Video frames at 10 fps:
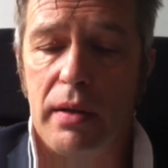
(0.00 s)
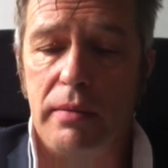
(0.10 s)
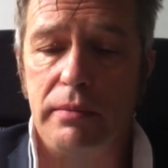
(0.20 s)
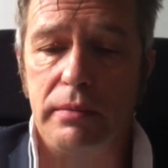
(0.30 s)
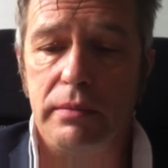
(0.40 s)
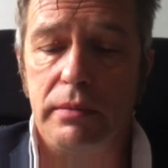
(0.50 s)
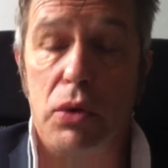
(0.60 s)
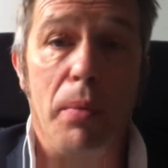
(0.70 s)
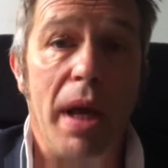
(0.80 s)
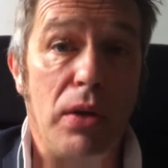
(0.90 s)

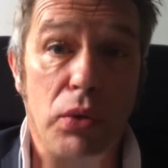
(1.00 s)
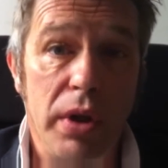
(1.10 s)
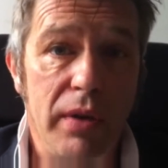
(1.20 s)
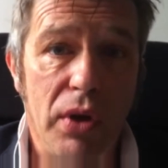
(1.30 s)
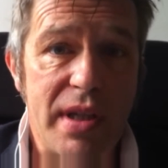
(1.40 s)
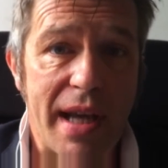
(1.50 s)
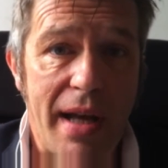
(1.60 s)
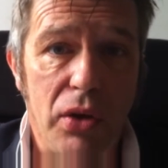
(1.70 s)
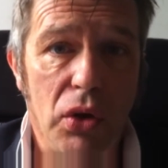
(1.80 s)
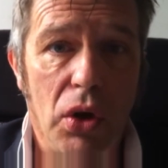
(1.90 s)
Um, come alcuni di voi
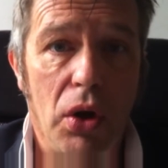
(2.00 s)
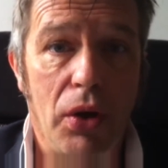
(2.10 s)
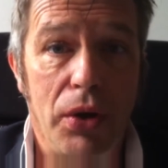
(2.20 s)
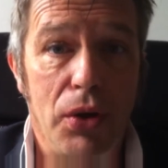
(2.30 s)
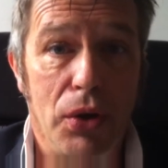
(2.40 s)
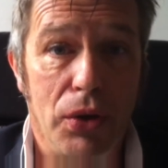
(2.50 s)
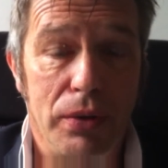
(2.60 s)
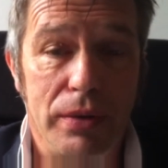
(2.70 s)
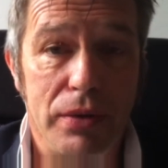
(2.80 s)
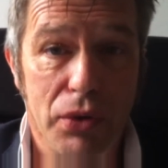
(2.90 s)
sanno,
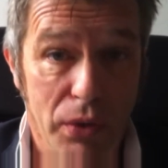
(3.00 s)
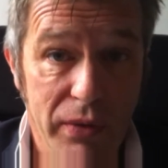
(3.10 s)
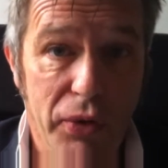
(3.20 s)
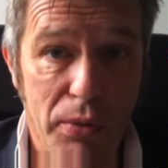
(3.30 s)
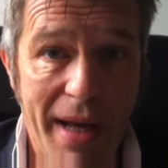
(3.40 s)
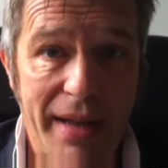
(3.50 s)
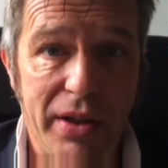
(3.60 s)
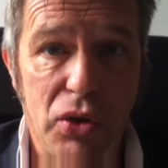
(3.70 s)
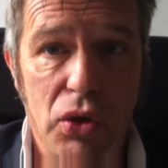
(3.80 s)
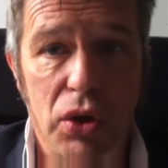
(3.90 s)
io sono un
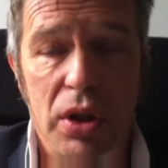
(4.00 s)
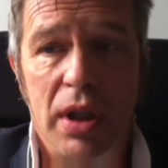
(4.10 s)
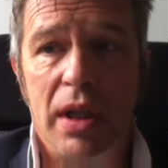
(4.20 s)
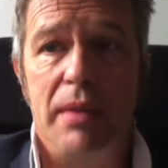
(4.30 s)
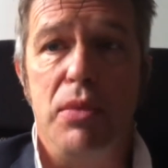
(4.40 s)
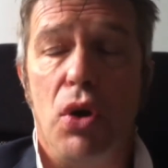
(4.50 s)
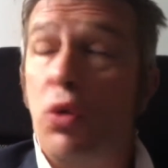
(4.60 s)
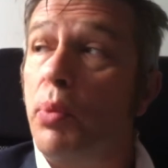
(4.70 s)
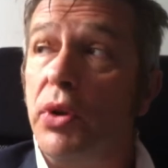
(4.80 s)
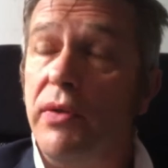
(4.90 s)
informatico, mi
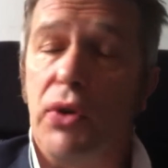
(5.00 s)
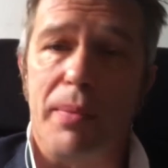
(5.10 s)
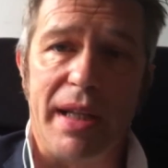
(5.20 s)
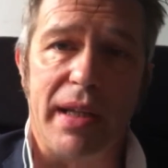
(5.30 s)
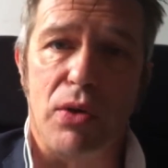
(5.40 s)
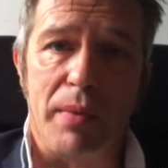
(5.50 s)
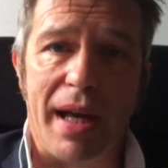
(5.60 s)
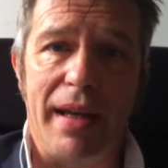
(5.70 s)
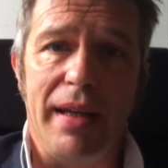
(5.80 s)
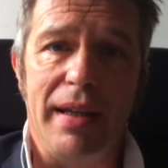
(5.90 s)
occupo di informatica
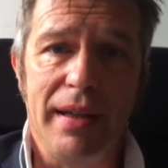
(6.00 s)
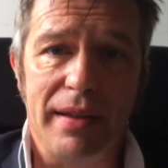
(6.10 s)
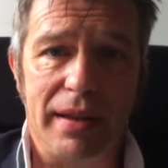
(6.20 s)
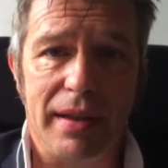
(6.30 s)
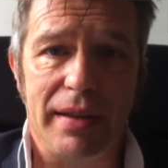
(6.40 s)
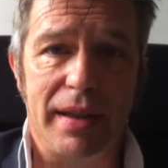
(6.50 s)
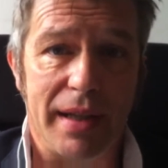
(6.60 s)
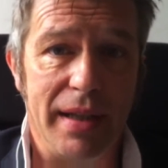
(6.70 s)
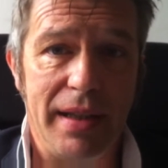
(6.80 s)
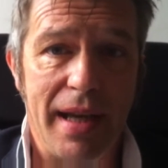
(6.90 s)
ormai da, eh,
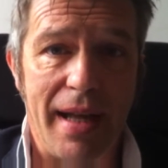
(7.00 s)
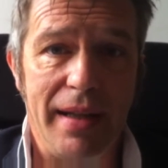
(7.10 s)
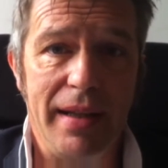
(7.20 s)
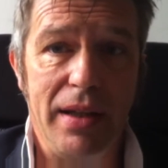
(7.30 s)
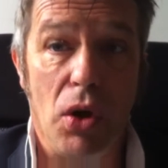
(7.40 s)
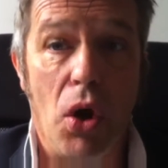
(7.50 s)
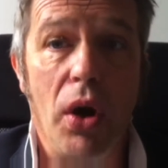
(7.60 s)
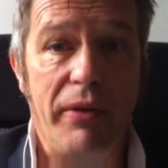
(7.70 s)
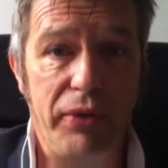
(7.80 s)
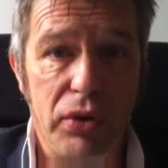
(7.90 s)
da tanti anni,
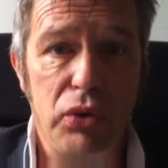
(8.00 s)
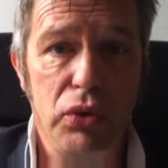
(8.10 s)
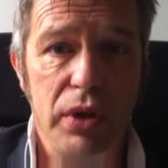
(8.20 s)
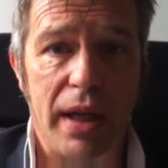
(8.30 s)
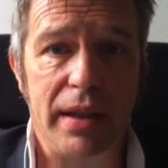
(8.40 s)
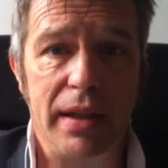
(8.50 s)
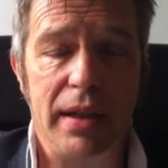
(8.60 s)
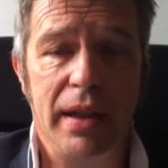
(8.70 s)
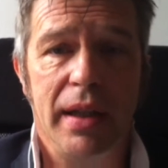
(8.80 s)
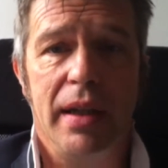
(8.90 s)
ho la fortuna
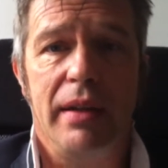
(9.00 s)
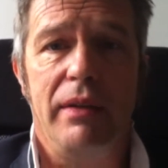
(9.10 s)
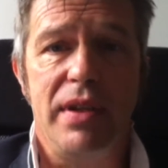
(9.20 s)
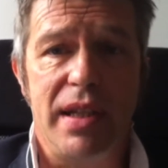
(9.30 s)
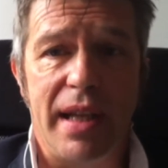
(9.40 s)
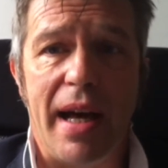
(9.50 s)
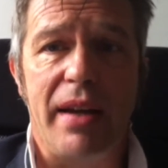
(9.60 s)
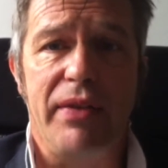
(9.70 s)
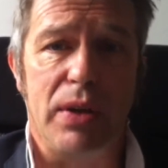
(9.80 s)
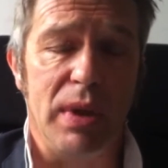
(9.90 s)
di
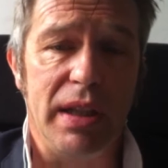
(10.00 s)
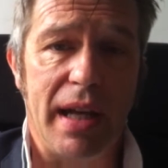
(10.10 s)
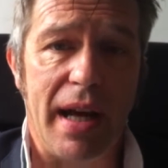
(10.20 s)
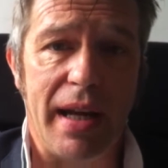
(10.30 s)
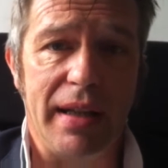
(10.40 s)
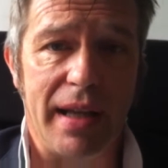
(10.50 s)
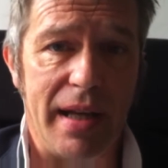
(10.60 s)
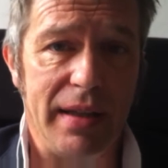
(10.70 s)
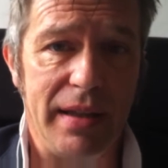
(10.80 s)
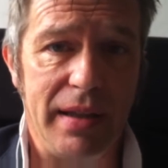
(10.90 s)
visitare, e frequentare
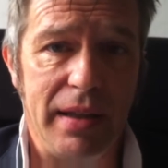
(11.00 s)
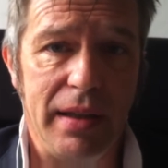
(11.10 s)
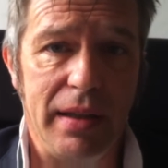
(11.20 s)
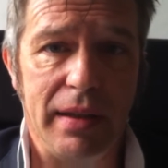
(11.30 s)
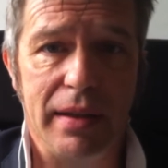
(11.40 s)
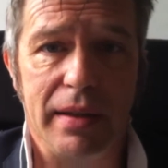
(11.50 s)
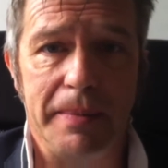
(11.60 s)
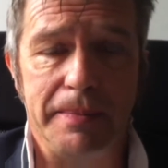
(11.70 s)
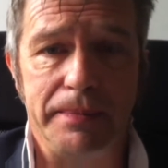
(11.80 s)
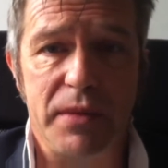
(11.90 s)
tanti
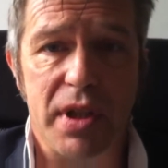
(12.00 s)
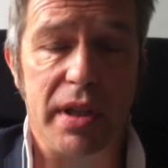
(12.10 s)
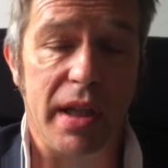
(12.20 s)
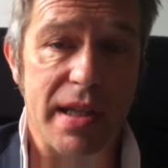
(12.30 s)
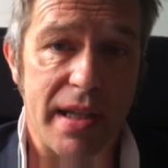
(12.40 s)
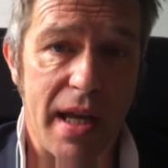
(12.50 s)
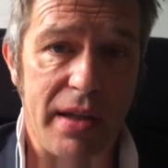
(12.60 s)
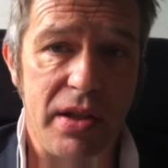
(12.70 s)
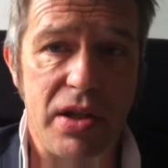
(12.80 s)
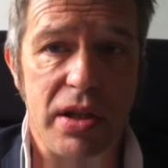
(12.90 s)
um, centri
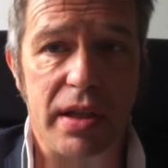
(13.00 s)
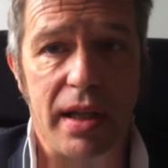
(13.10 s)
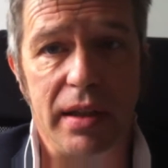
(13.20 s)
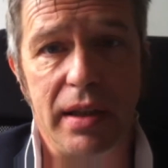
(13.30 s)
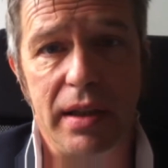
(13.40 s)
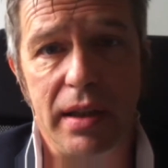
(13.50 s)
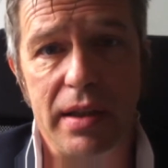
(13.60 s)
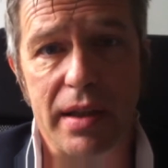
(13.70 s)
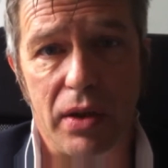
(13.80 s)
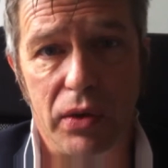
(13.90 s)
estetici,
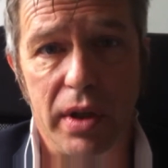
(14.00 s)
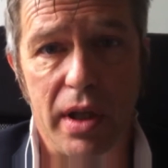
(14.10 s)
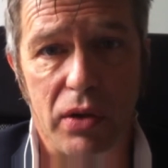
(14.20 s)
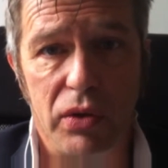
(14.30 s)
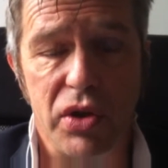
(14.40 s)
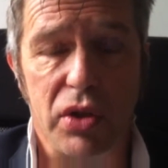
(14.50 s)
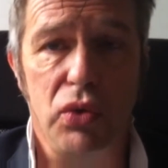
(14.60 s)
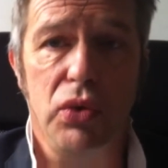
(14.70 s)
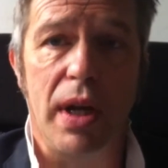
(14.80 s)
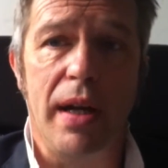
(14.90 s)
tanti saloni di
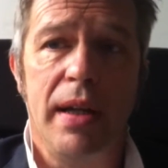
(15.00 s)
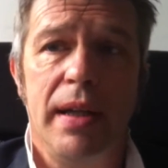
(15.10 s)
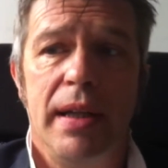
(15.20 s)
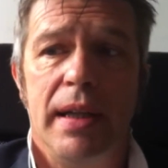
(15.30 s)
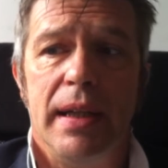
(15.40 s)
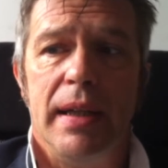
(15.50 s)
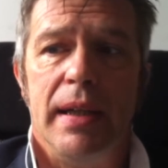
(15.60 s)
acconciatura,